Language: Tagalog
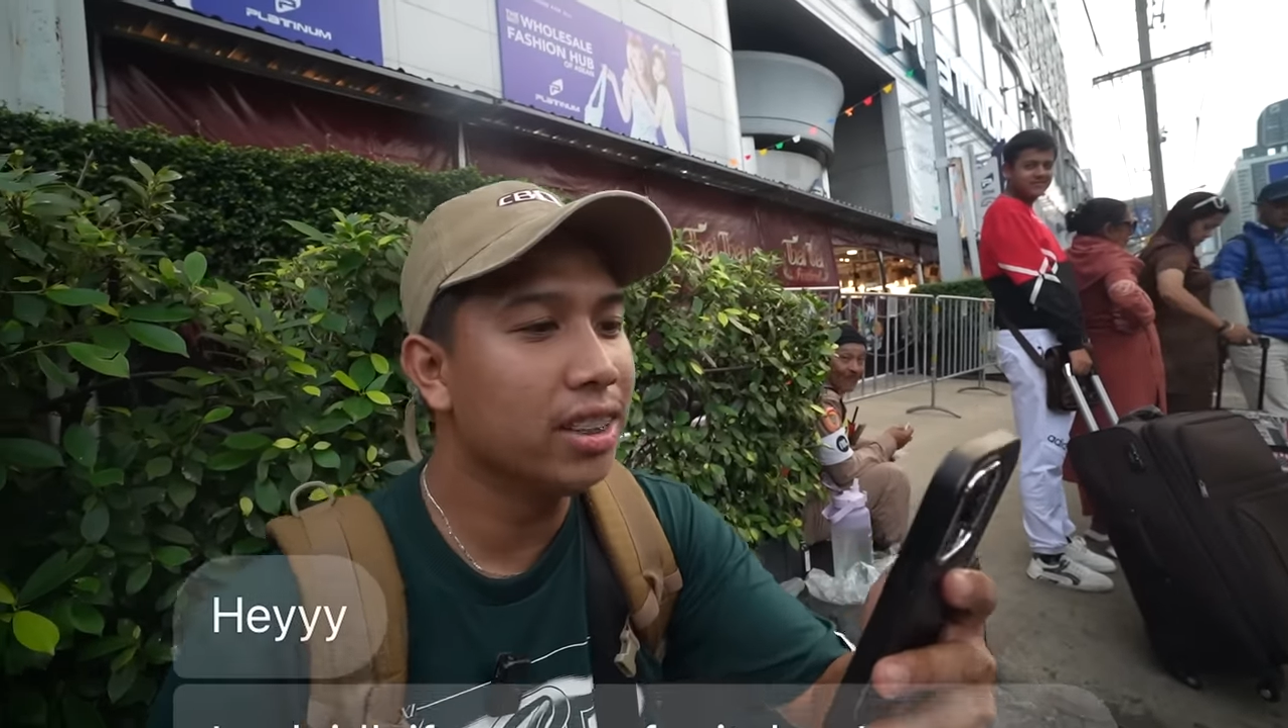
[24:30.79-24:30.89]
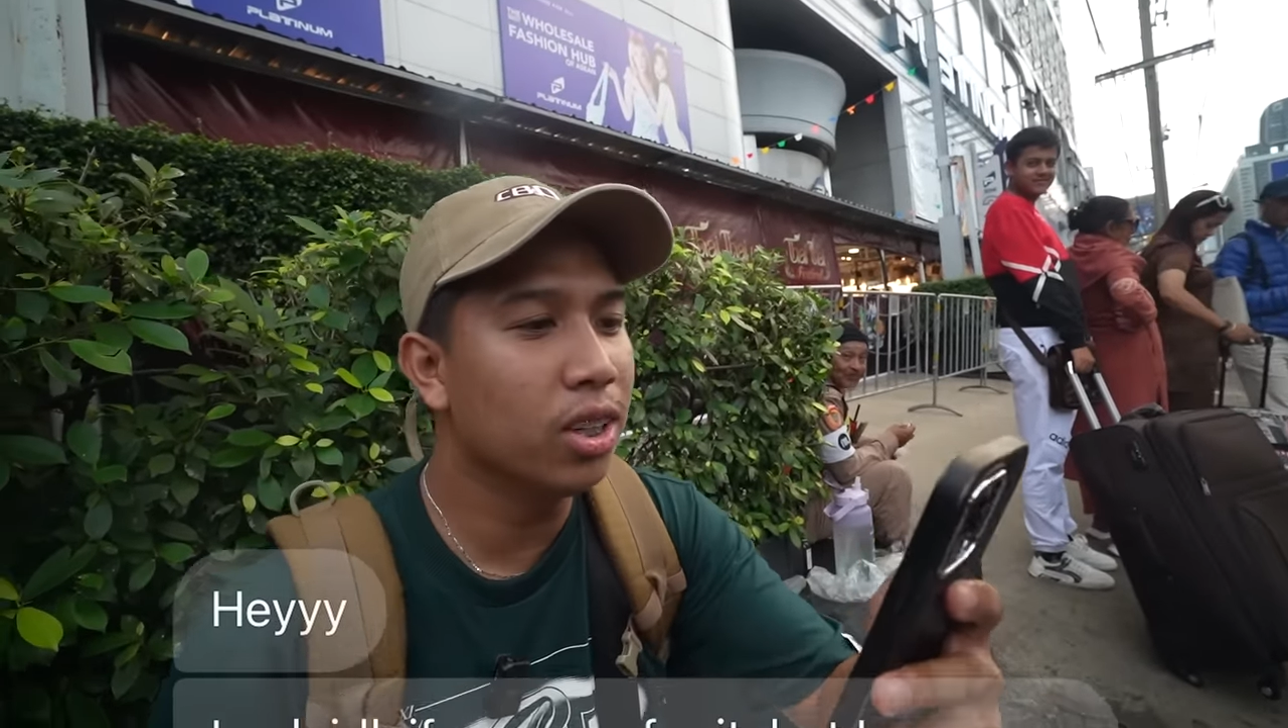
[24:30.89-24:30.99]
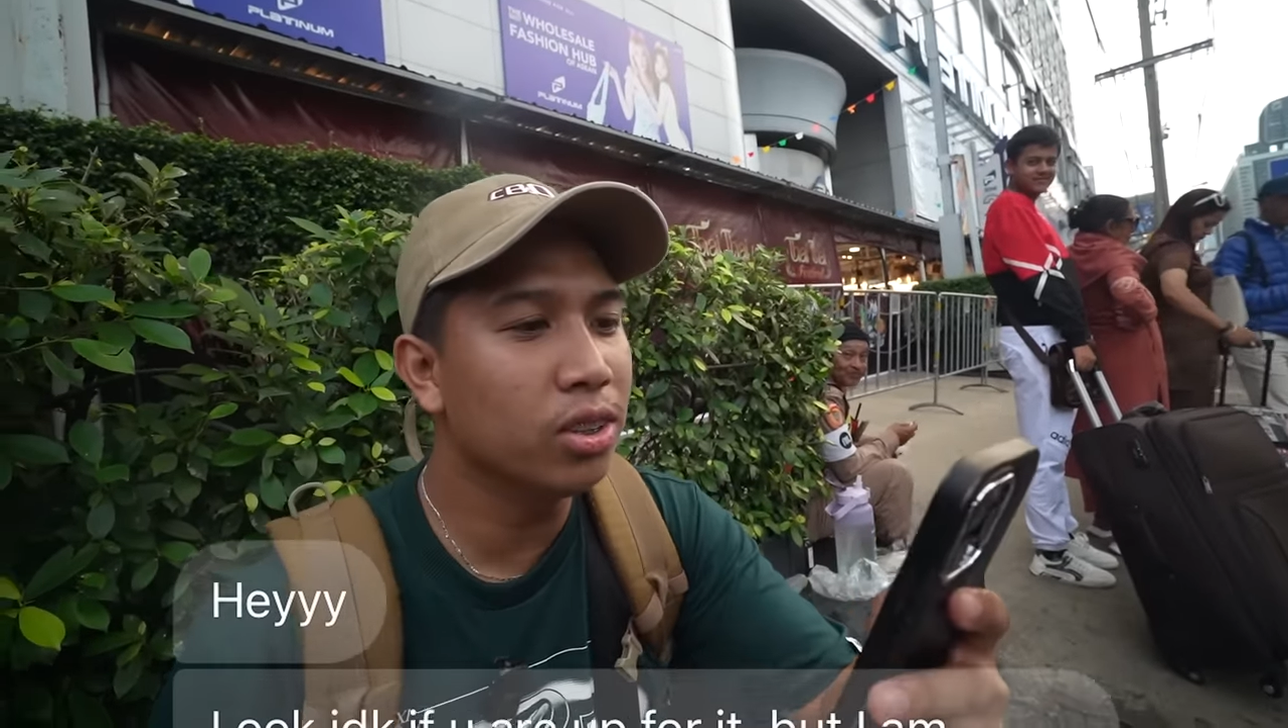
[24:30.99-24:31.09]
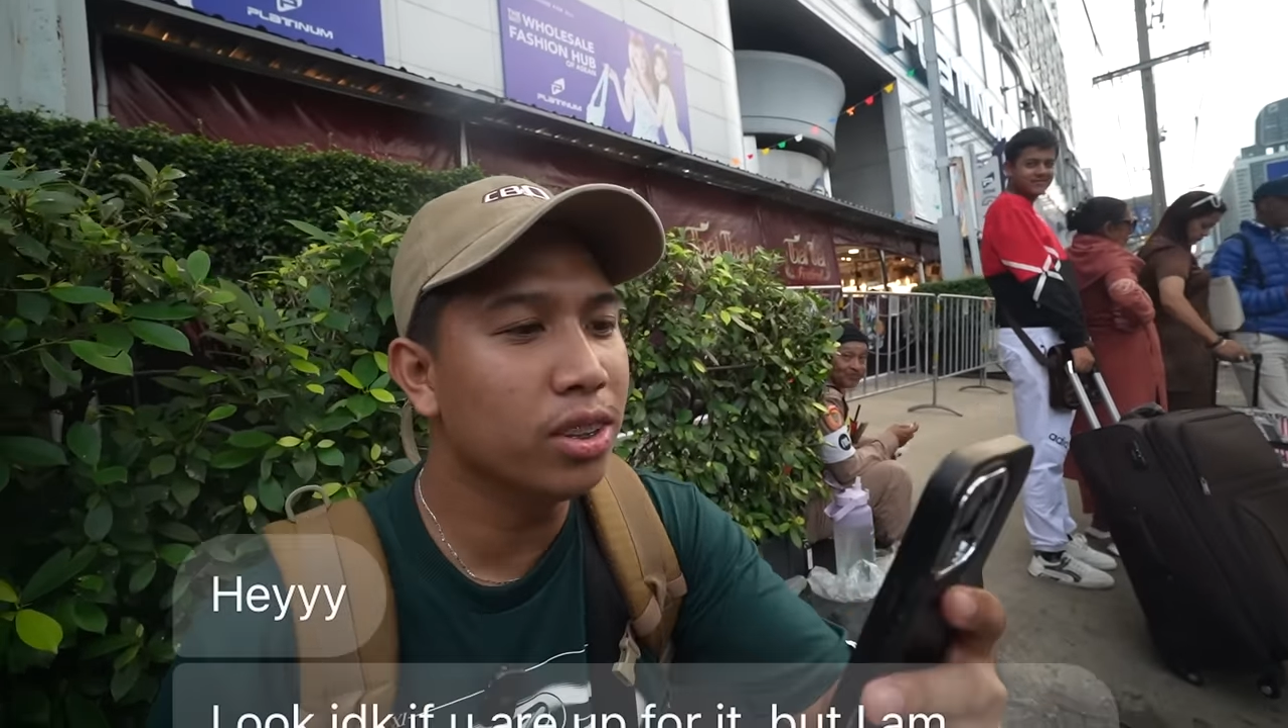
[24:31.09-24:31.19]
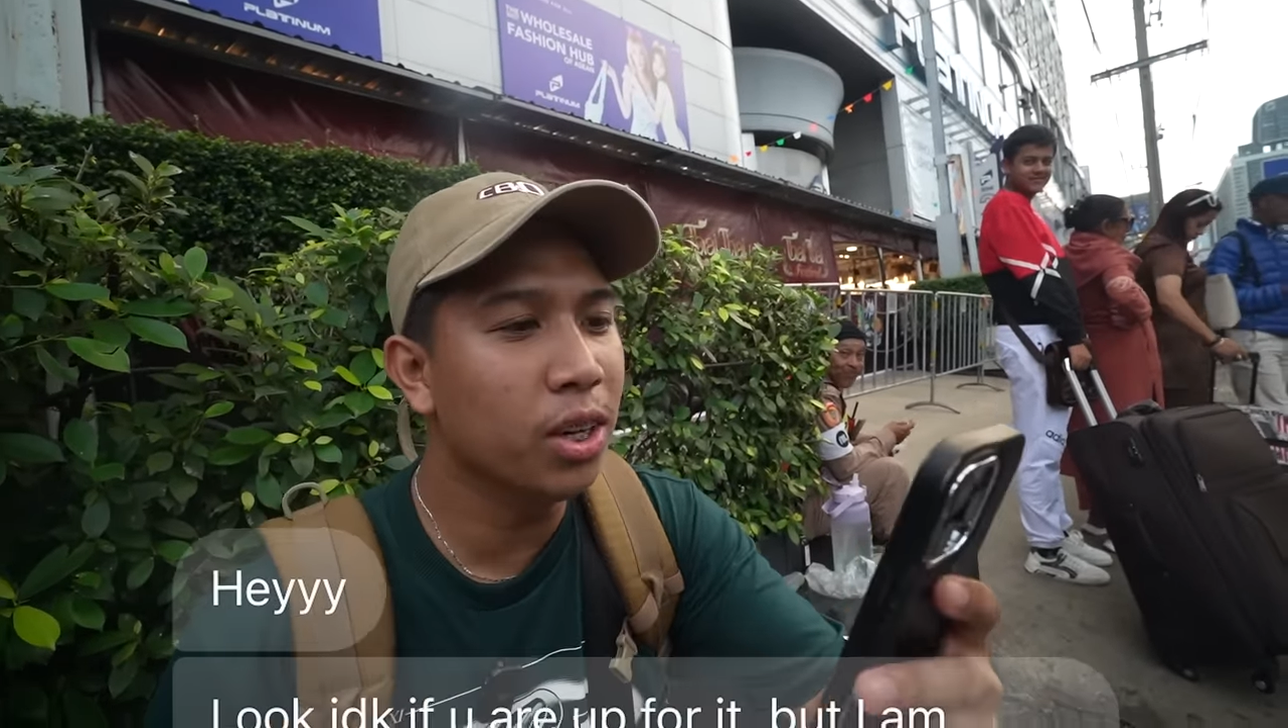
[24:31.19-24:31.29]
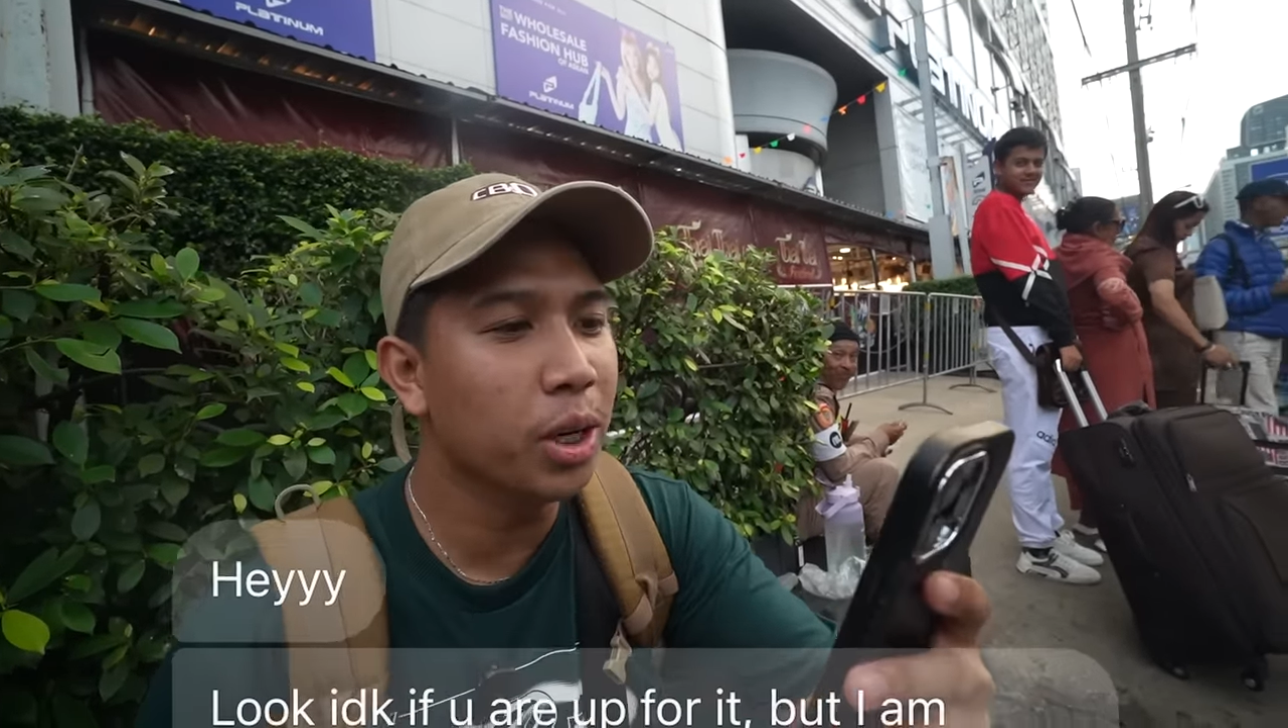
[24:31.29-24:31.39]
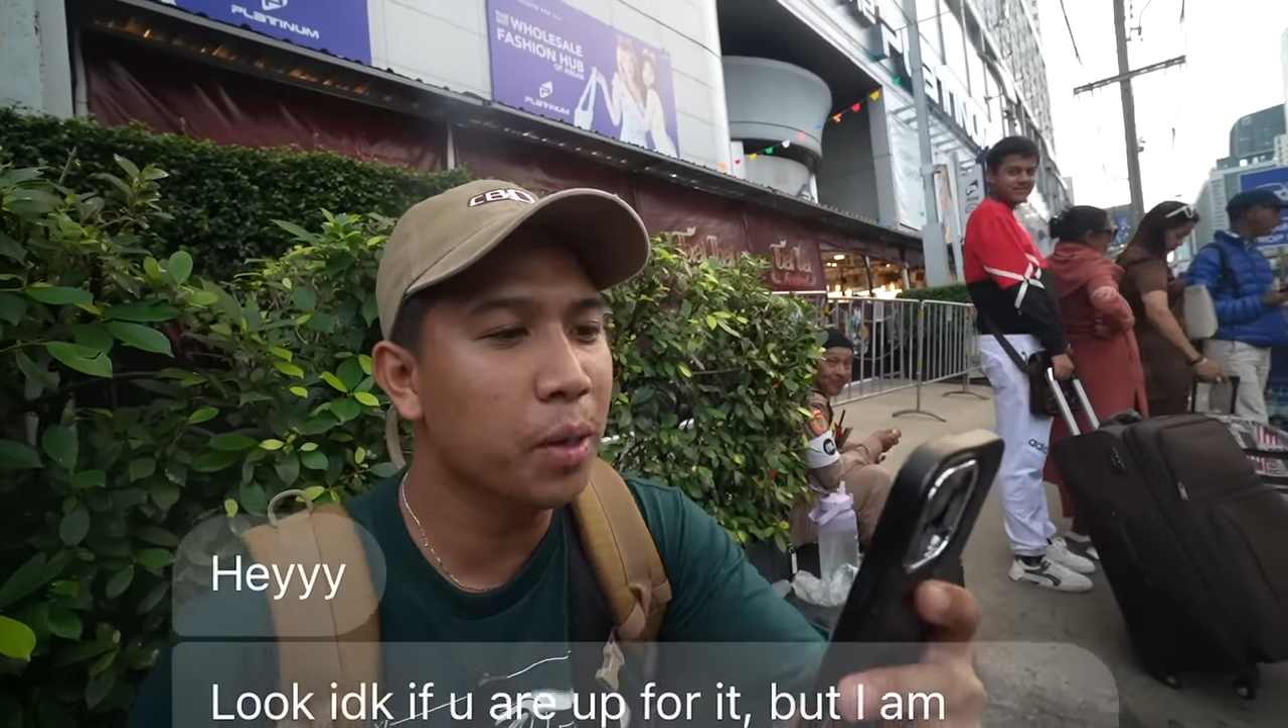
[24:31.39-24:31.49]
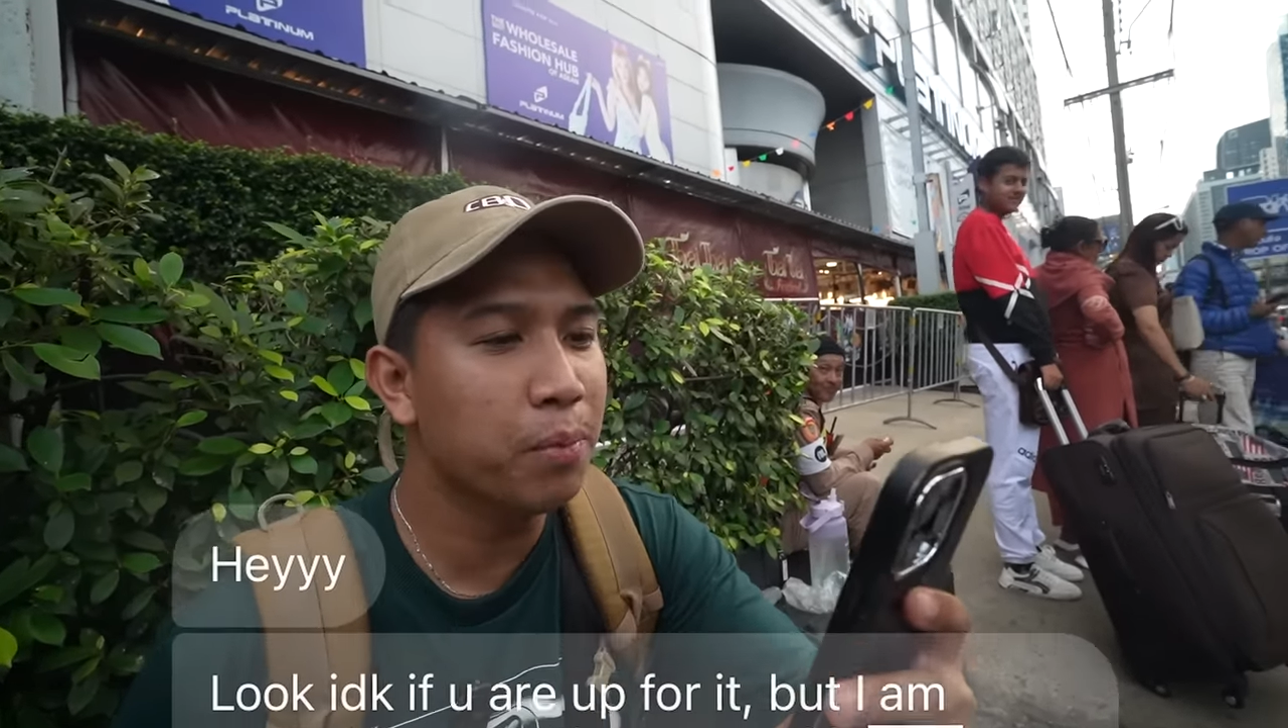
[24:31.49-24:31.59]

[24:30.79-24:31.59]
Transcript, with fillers: don't know if